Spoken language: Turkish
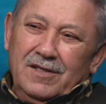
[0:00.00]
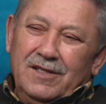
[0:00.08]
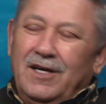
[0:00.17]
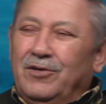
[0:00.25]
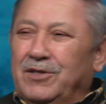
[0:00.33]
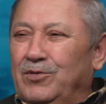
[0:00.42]

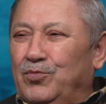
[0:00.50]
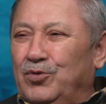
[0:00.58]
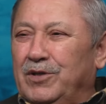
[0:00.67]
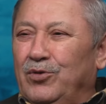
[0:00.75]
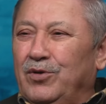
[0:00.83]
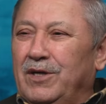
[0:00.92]
Ya şimdi
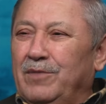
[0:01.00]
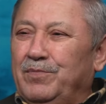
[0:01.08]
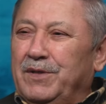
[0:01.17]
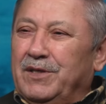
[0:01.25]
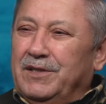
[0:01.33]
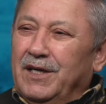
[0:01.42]
burada öyle
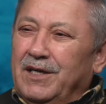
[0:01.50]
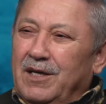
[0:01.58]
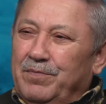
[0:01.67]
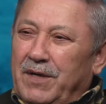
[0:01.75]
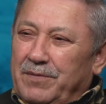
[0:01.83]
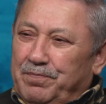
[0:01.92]
bir yaraya bas,